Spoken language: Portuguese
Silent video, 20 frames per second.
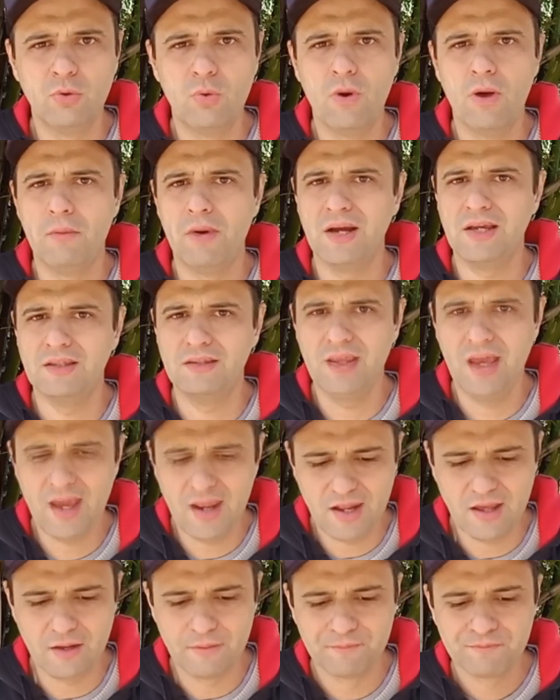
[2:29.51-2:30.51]
com a
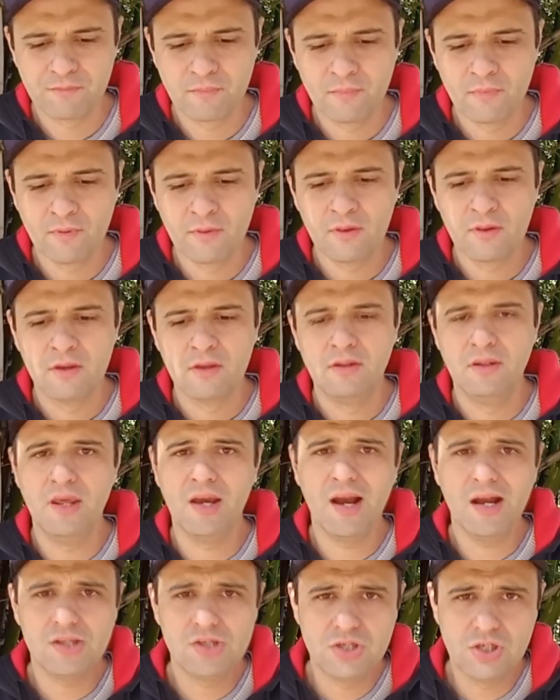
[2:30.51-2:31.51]
bactéria?
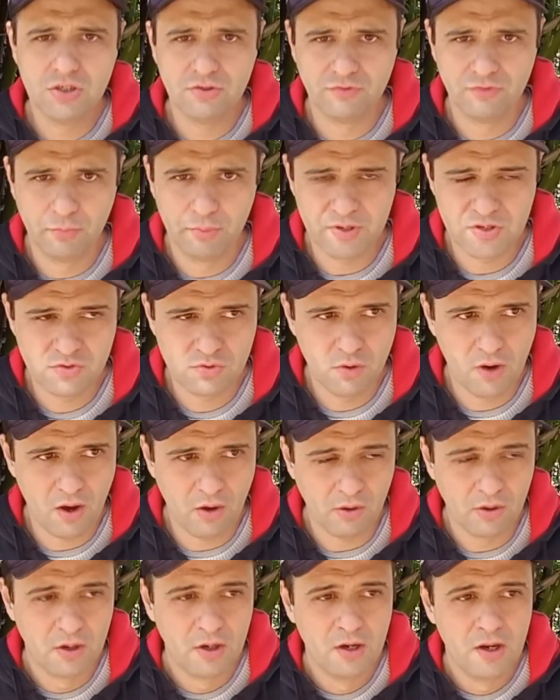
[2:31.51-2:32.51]
Negativo, pessoal.